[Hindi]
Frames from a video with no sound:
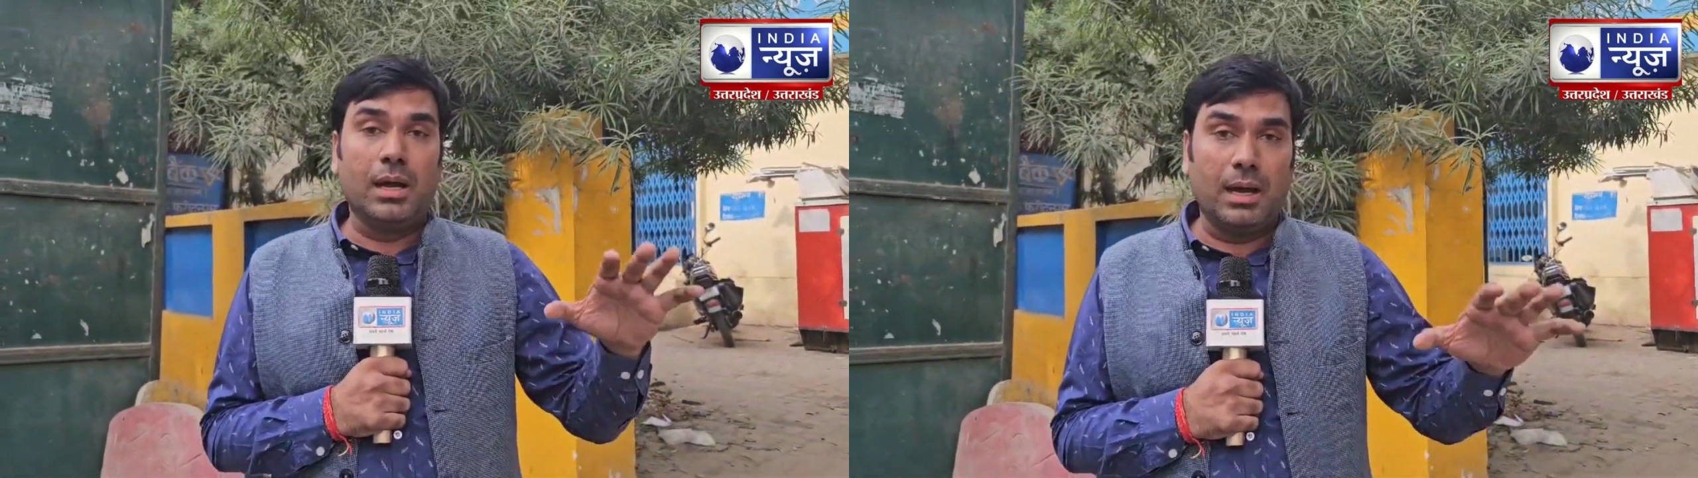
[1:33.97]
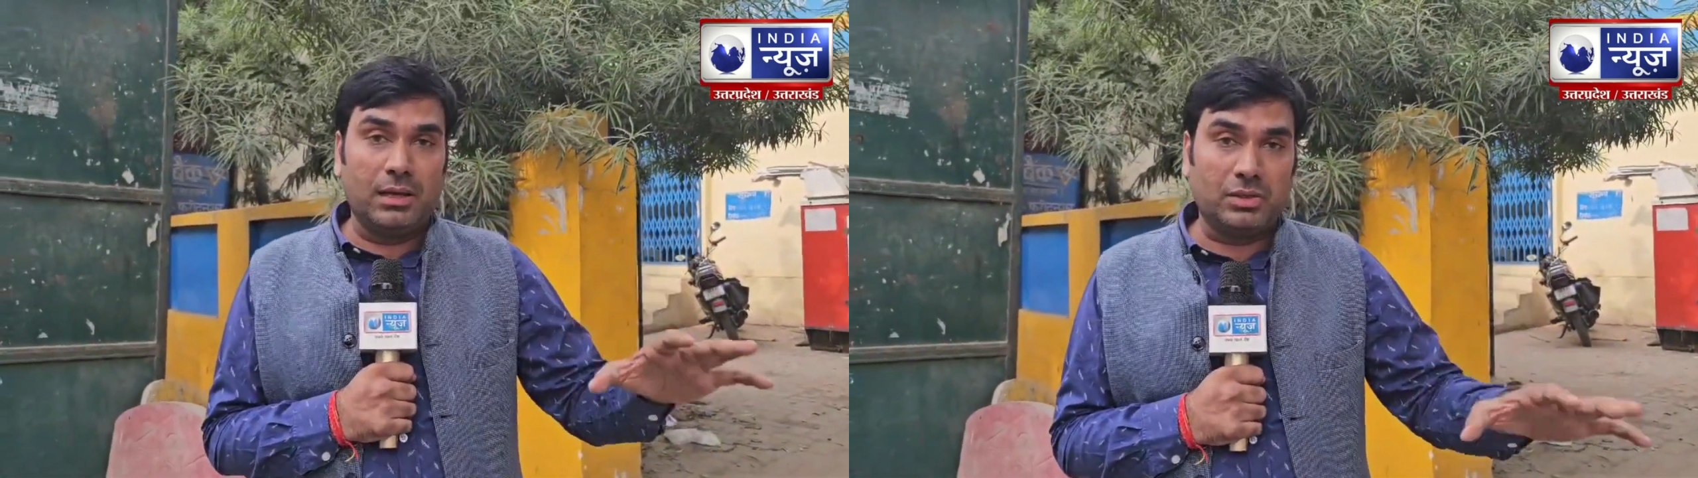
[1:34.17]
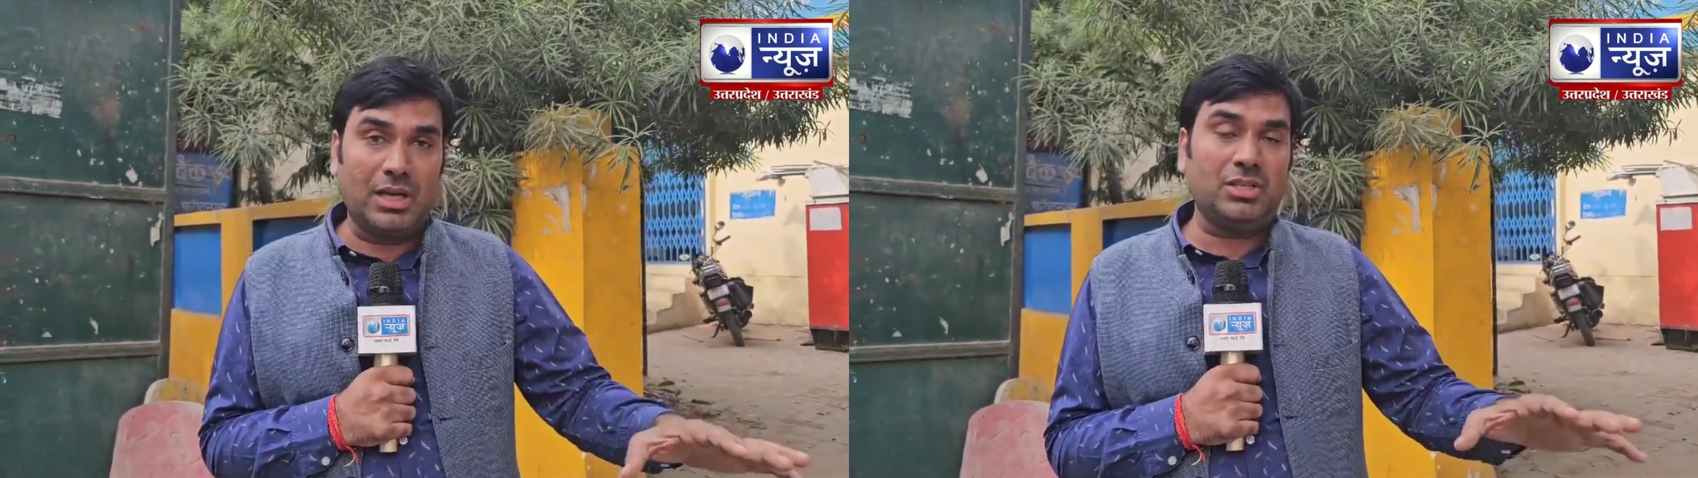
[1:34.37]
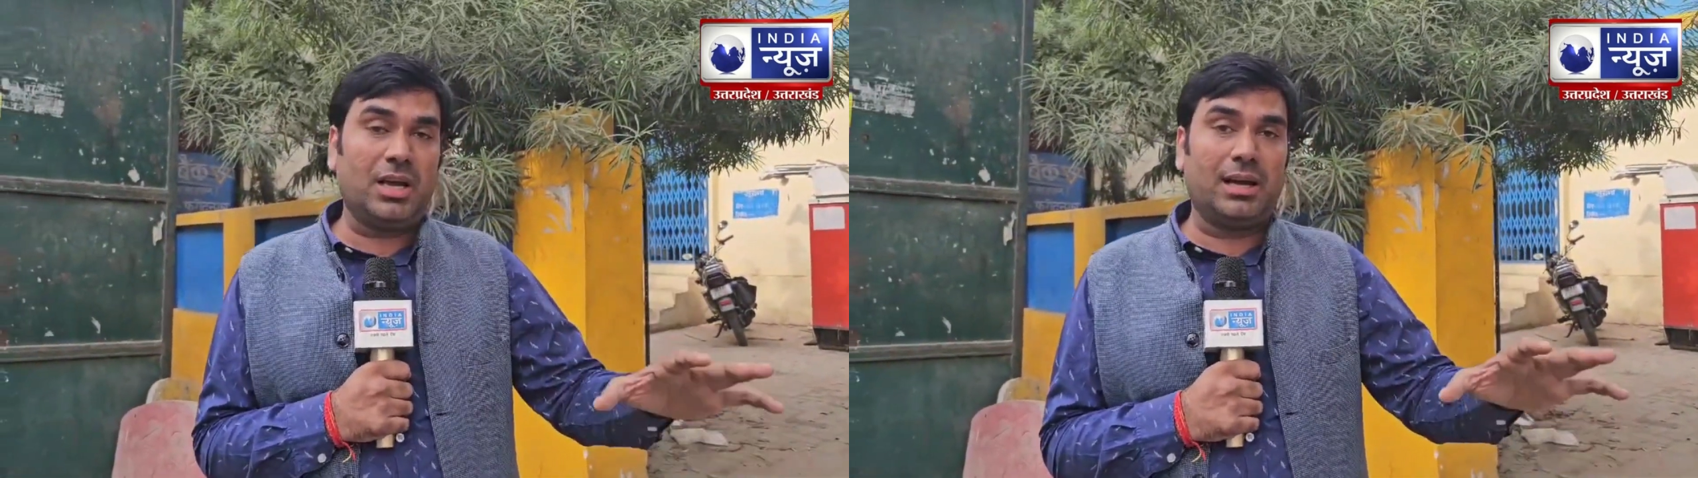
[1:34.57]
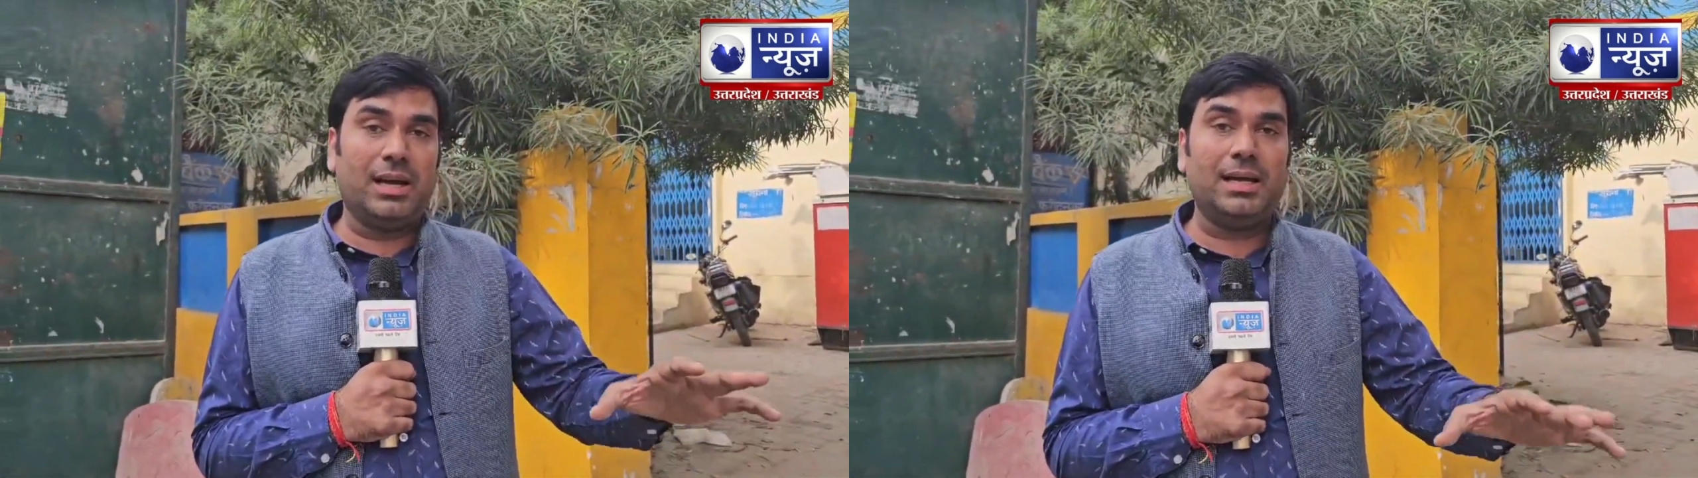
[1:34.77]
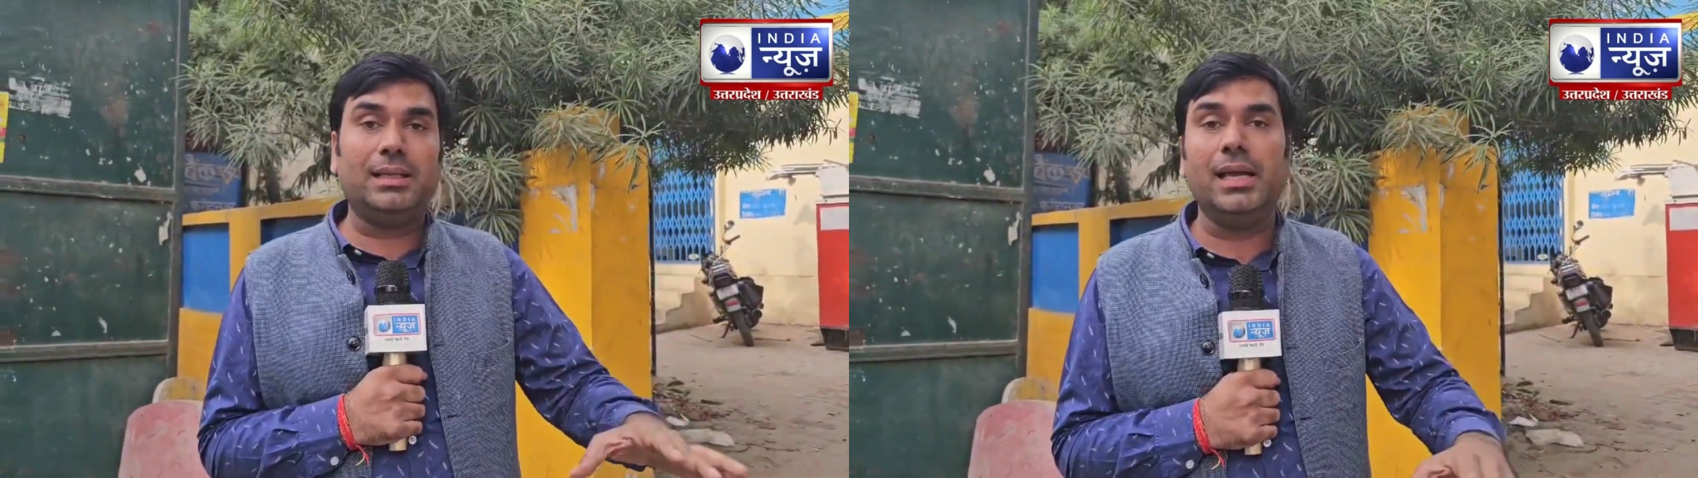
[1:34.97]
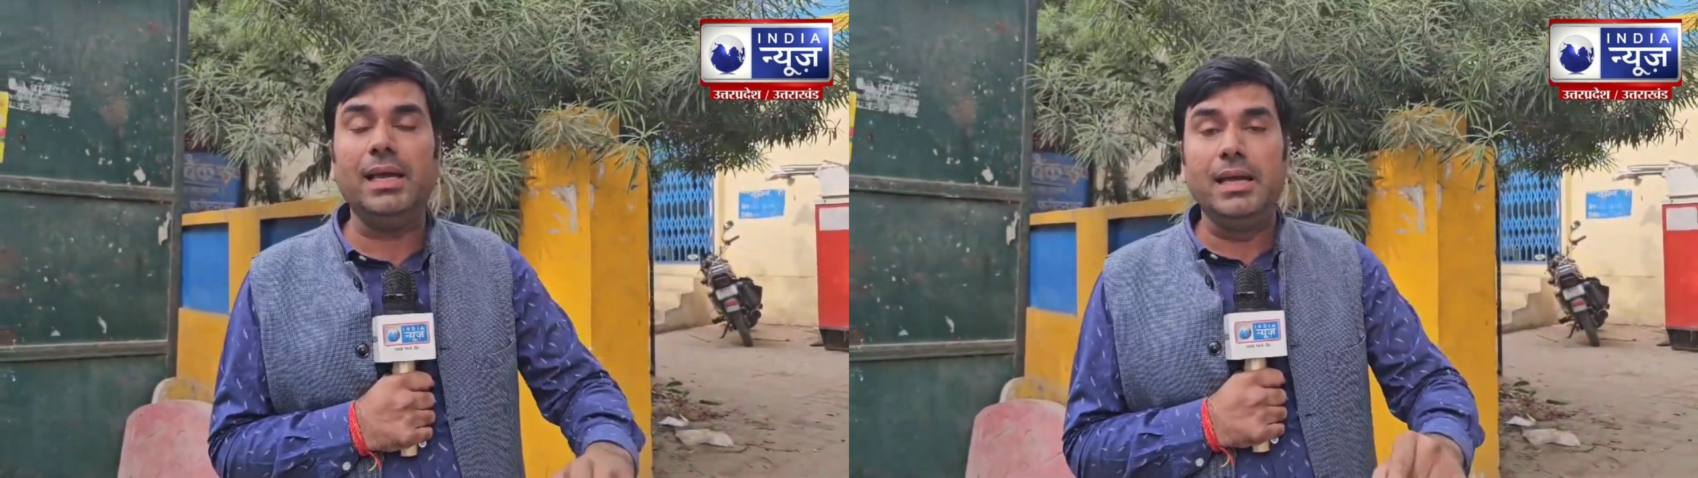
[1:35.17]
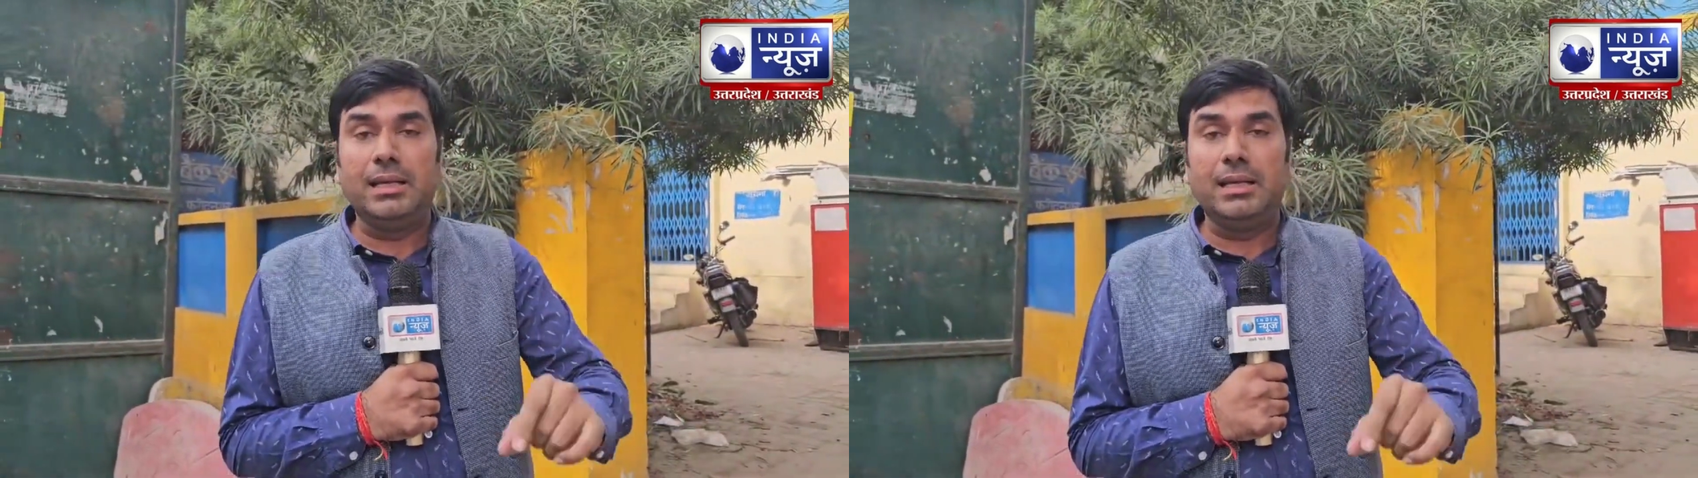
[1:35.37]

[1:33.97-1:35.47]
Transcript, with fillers: सर्च कर रहे थे